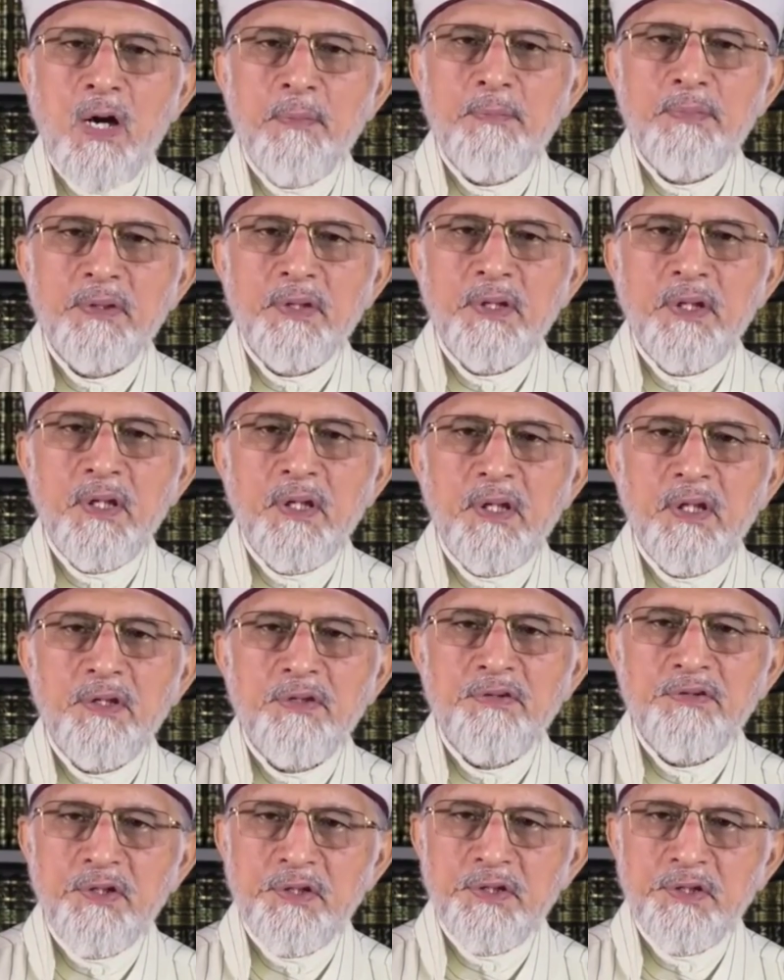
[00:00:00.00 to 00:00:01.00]
आपके
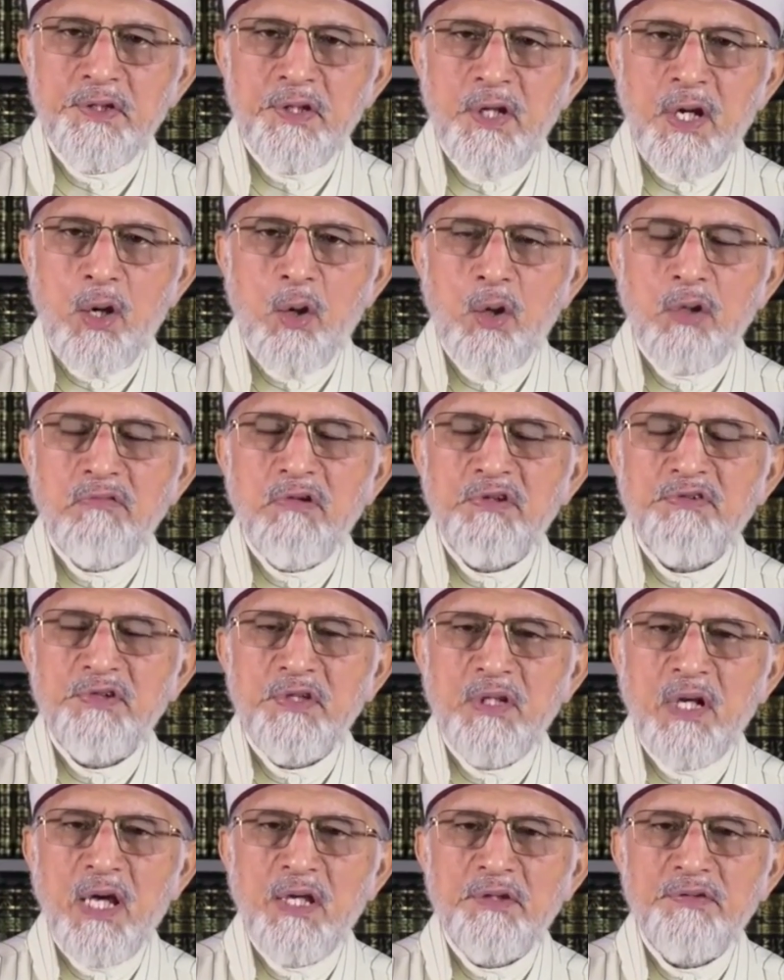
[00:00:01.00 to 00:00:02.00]
ज़रिया और
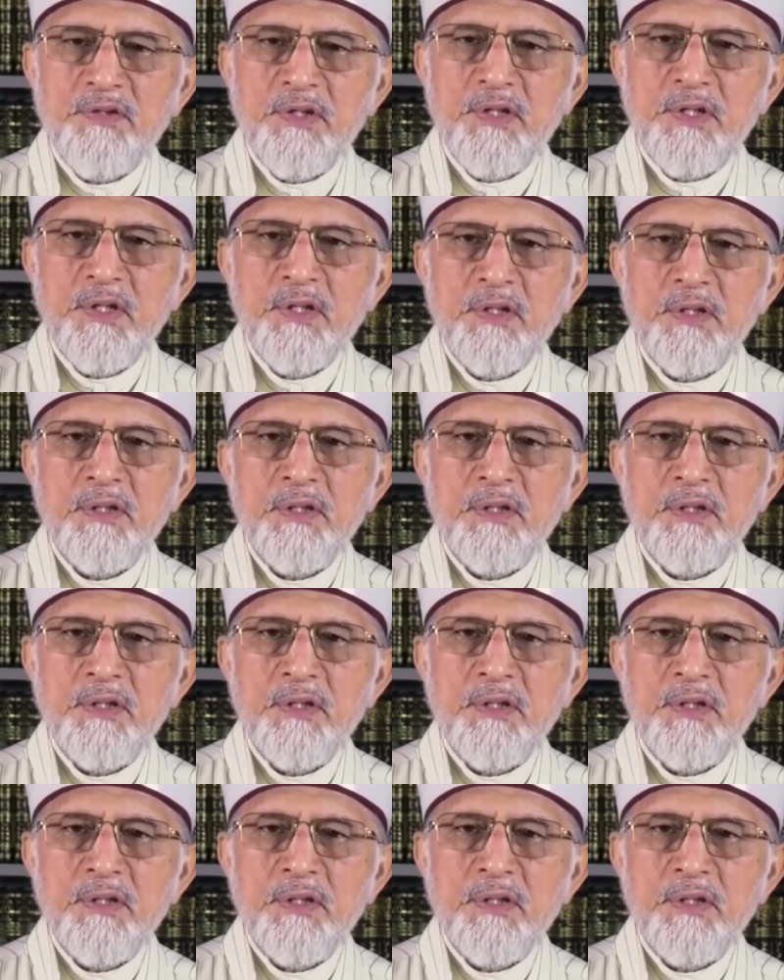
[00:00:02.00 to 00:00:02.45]
वसीला से